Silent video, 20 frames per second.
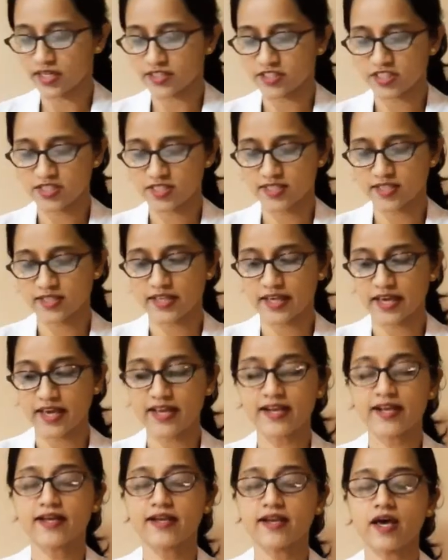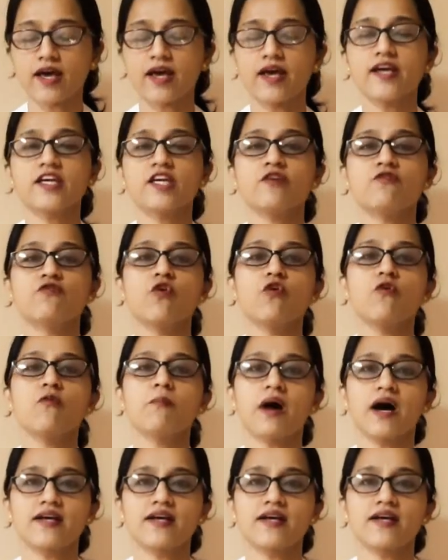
अच्छे से देख लेना है कि वो